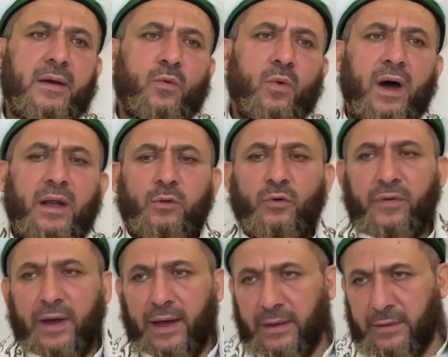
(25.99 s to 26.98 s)
وهل
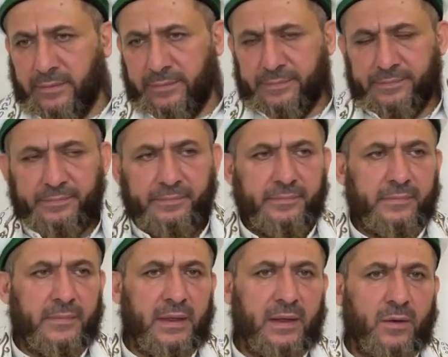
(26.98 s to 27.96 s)
تفعل
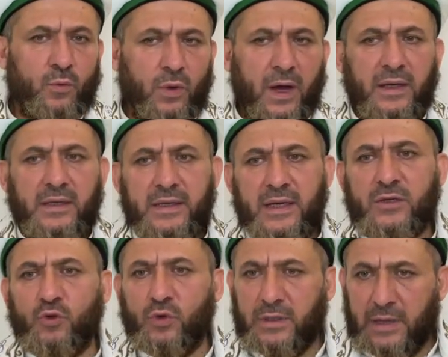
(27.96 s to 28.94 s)
وهل هي
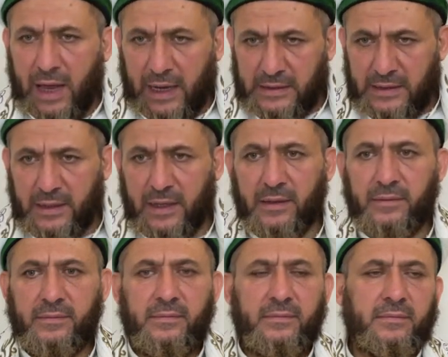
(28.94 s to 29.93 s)
سنة
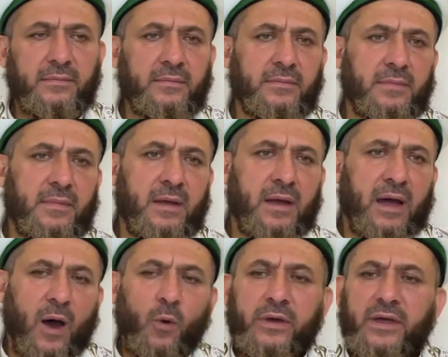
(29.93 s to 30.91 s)
حسنة
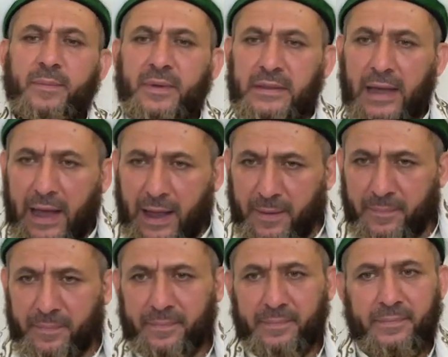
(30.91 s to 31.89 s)
أو هي بدعة
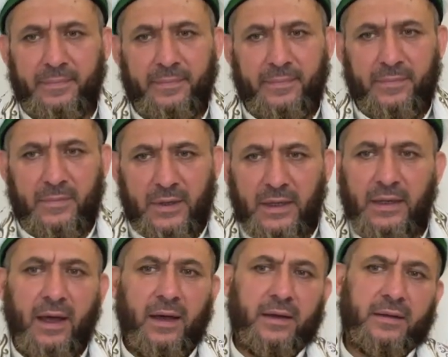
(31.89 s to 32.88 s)

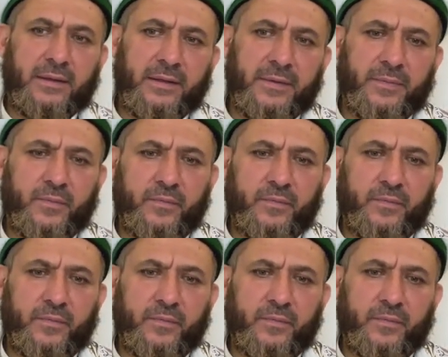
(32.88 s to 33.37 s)
إلى آخره